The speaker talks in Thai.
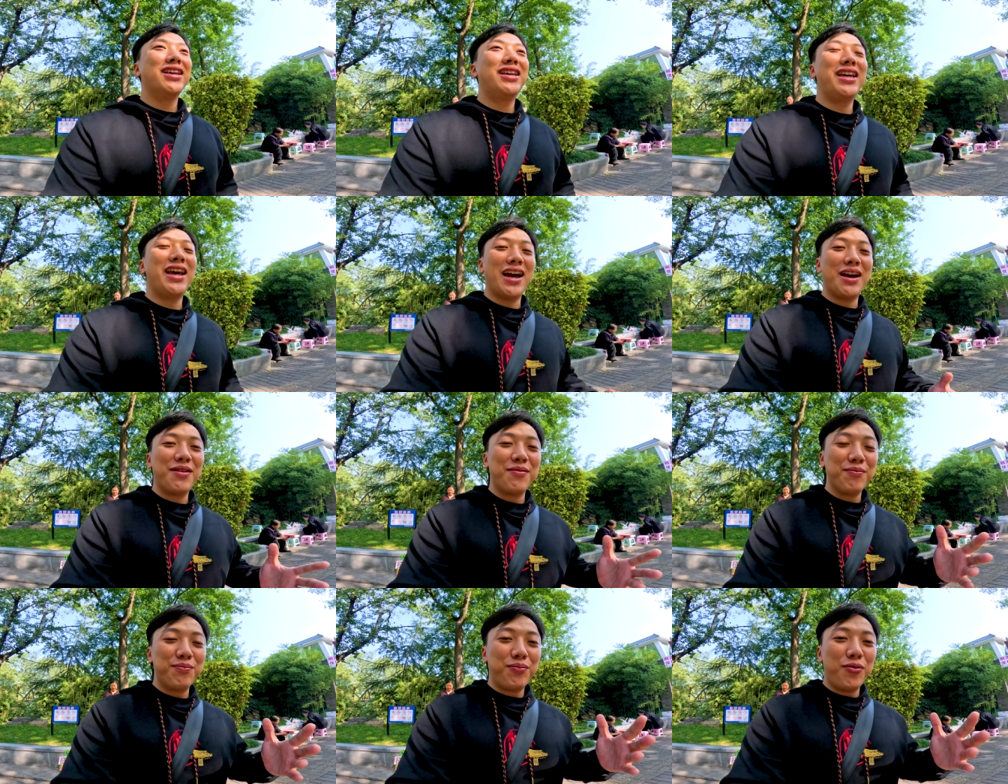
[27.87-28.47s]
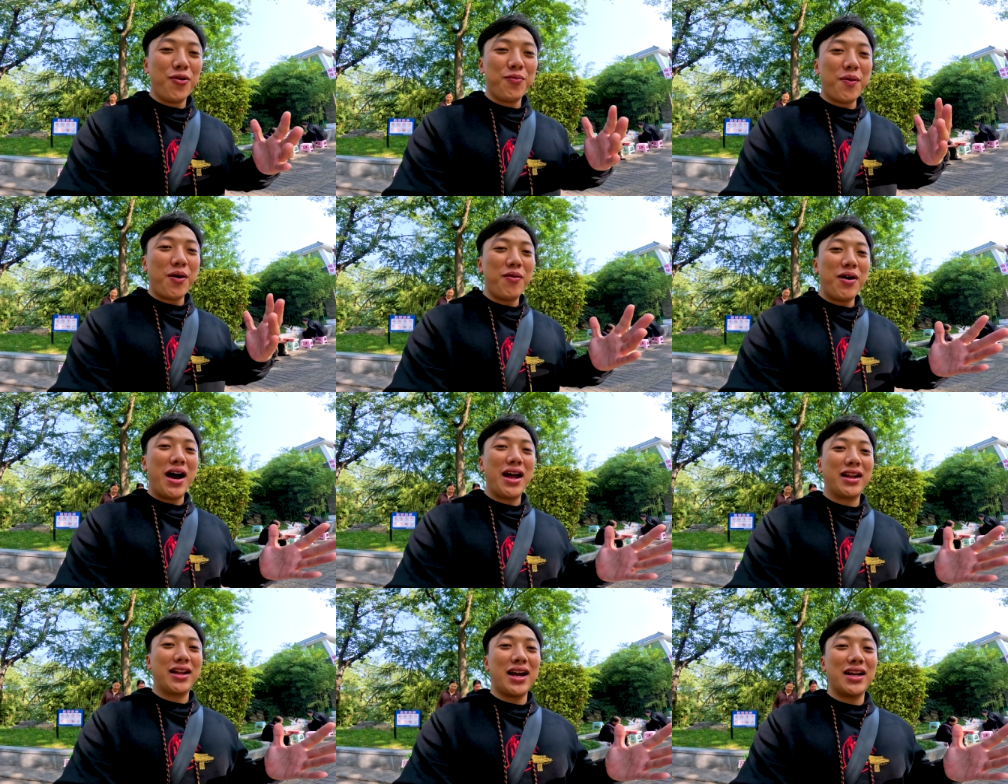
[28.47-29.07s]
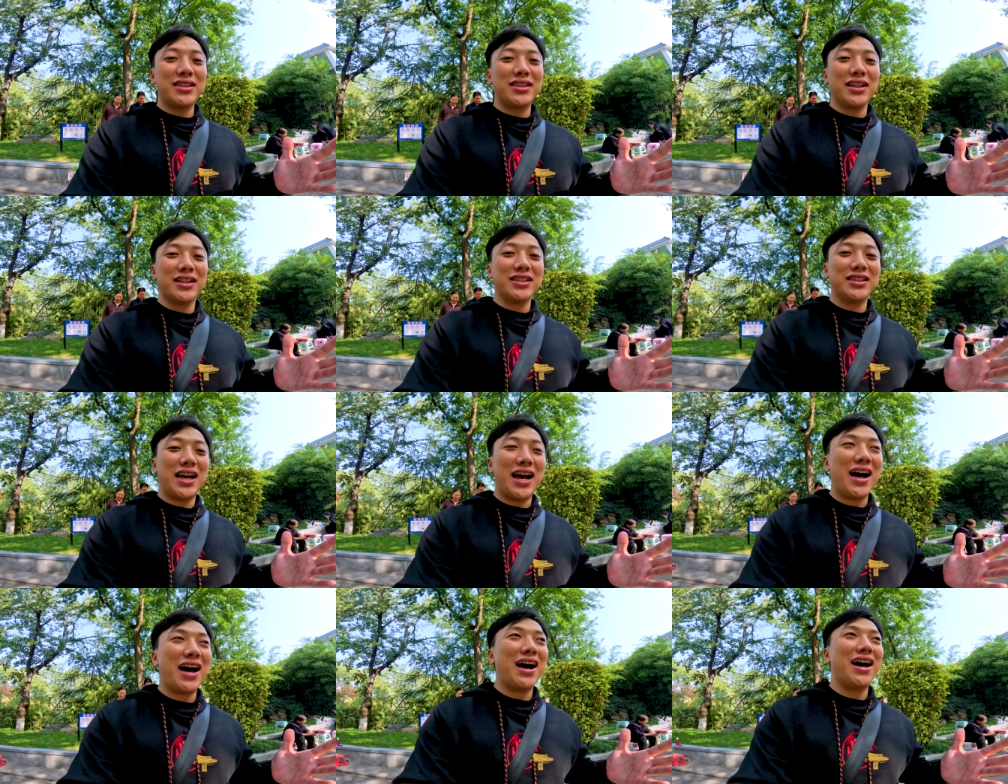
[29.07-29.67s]
เขียนพวกประวัติการศึก
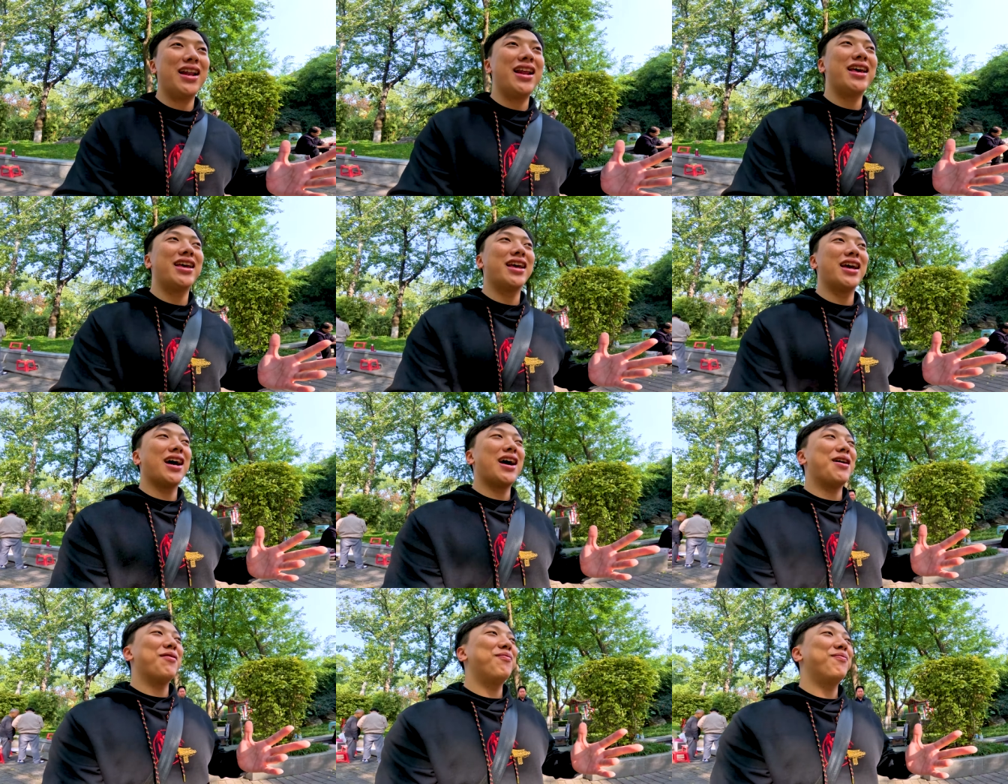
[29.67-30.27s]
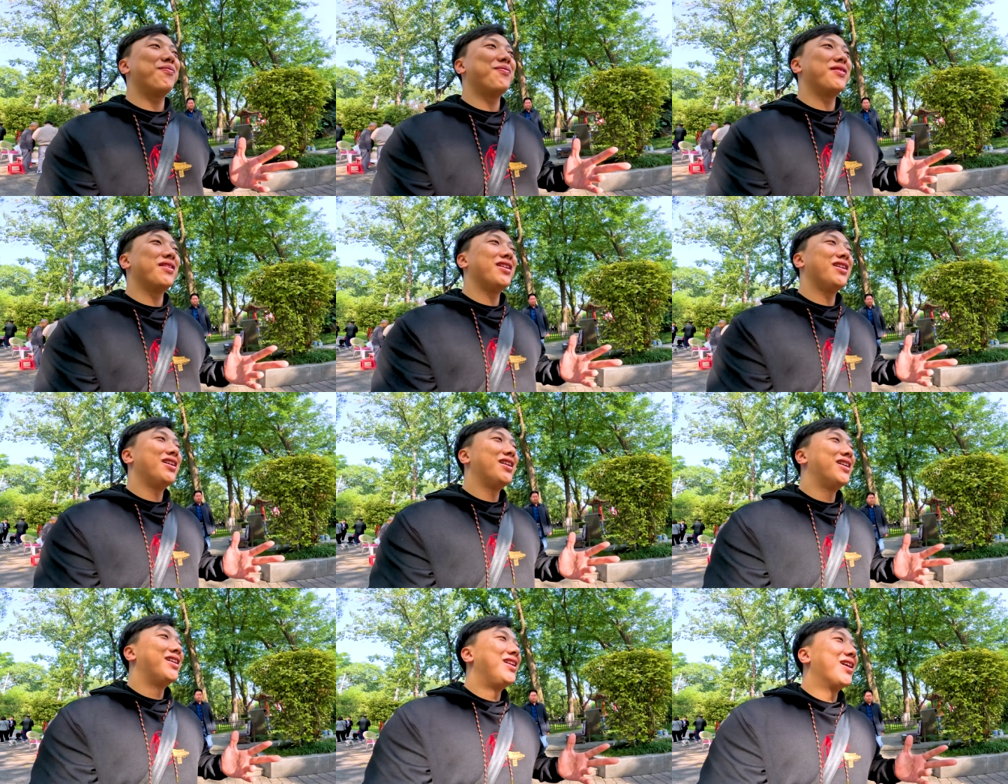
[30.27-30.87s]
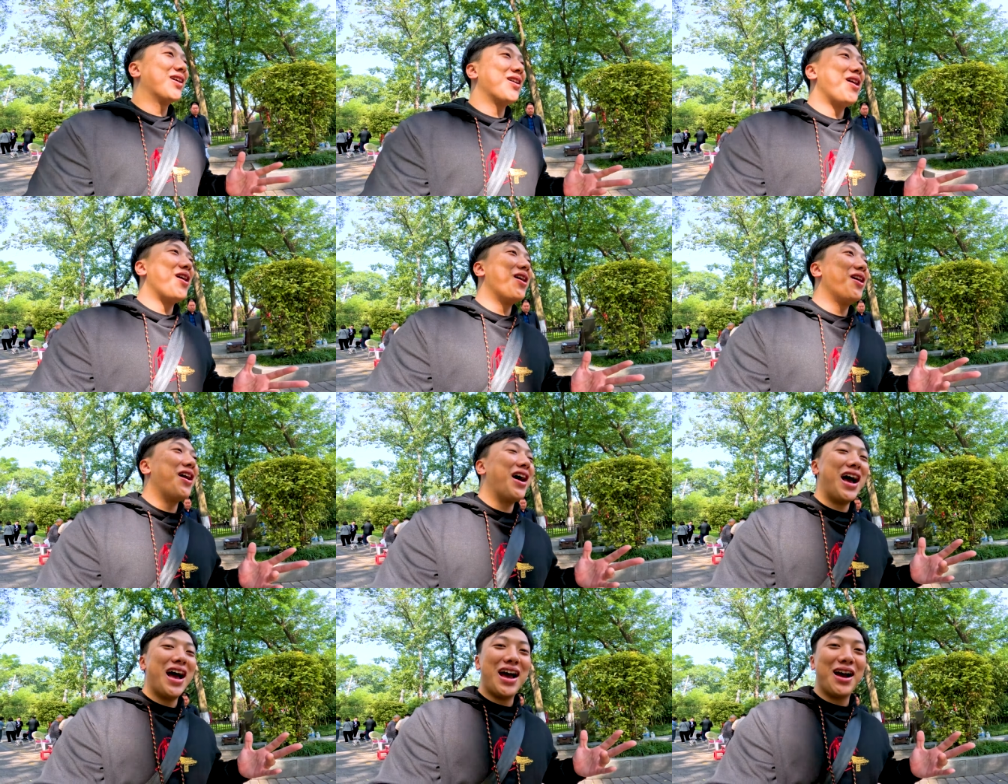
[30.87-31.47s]
ษาอะไรเงี้ยครับ แล้วก็
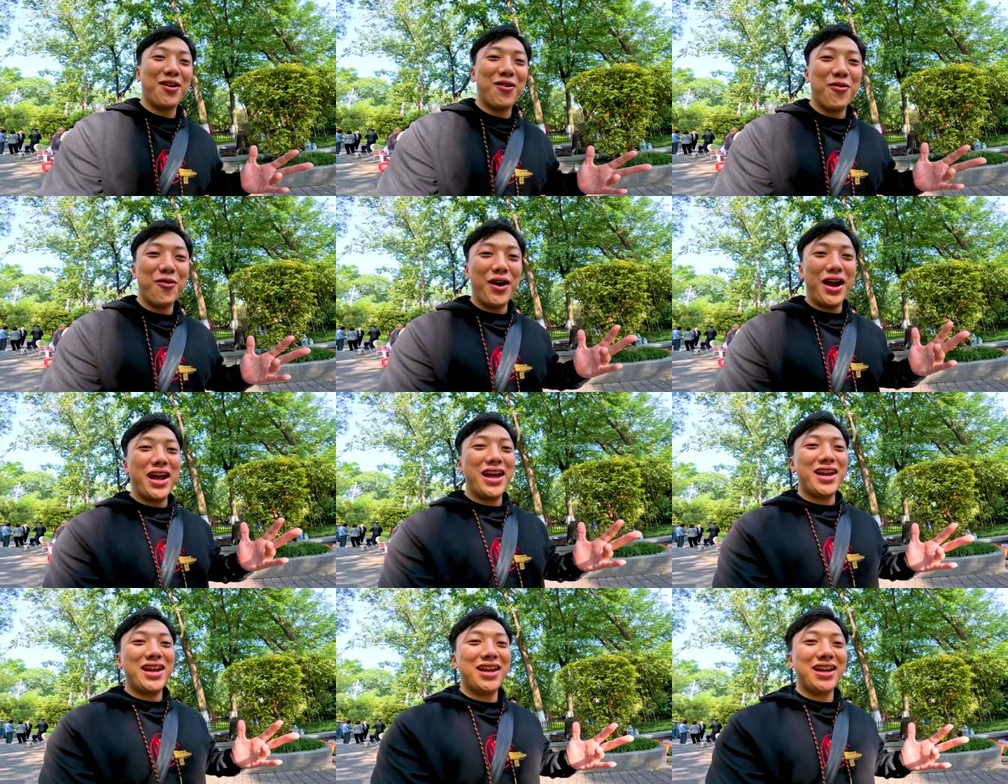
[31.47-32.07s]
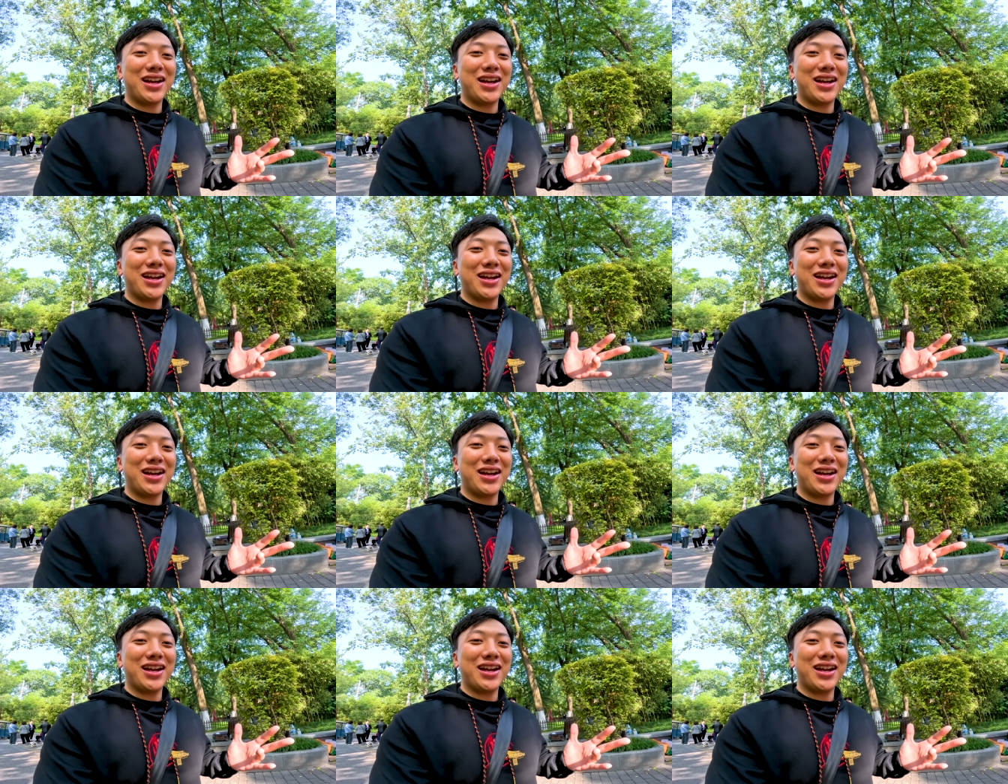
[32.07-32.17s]
หาคู่ให้